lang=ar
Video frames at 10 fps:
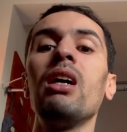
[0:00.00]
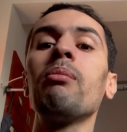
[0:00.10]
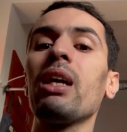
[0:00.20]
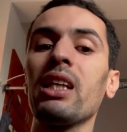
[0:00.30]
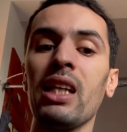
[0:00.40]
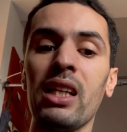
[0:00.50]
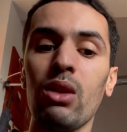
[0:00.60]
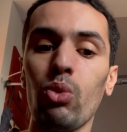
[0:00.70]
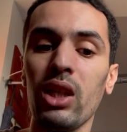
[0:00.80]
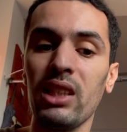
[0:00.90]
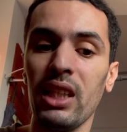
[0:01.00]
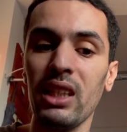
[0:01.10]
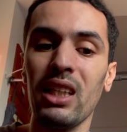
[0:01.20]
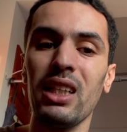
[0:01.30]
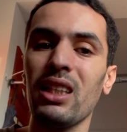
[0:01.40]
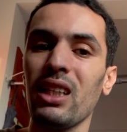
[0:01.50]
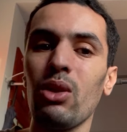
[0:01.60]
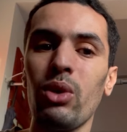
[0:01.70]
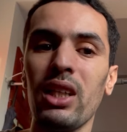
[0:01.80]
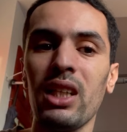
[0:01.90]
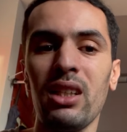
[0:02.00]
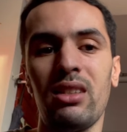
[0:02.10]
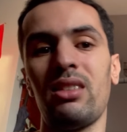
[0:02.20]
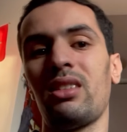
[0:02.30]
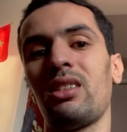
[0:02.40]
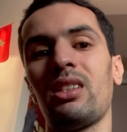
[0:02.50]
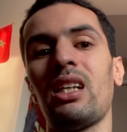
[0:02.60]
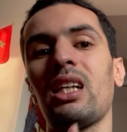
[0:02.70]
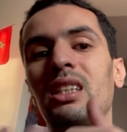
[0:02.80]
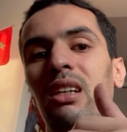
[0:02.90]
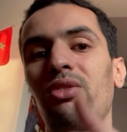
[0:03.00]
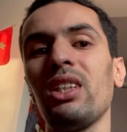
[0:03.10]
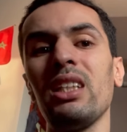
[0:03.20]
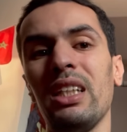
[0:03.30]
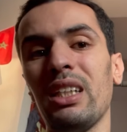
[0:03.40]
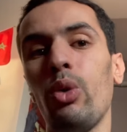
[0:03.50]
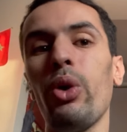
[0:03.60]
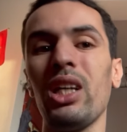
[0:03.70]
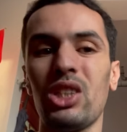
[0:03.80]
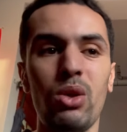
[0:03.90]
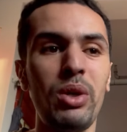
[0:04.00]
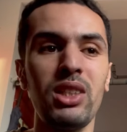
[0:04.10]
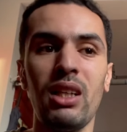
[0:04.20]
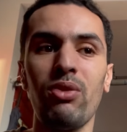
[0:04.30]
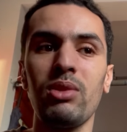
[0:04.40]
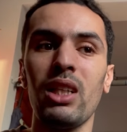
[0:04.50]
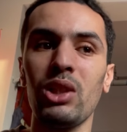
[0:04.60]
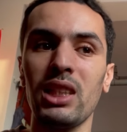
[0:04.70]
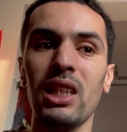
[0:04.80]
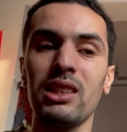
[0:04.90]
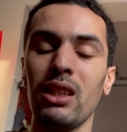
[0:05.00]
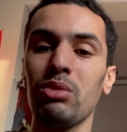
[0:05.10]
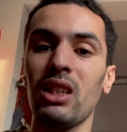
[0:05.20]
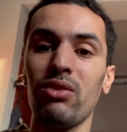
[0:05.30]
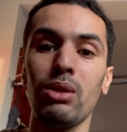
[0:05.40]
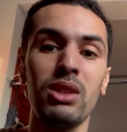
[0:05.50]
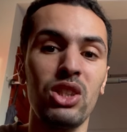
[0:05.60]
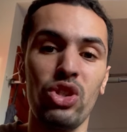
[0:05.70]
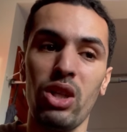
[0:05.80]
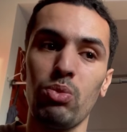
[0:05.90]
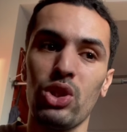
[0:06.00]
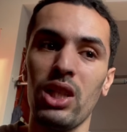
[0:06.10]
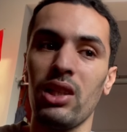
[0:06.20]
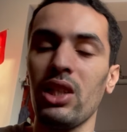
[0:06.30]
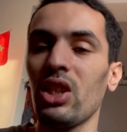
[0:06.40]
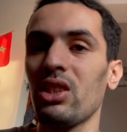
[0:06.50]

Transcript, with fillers: مالغري انا الوقت يعني دغيا دغيا ولكن راه كتعرف يعني حوايج حوايج راه فهمتي لك تخلص عليهم السلف دابا تشريهم جداد لاش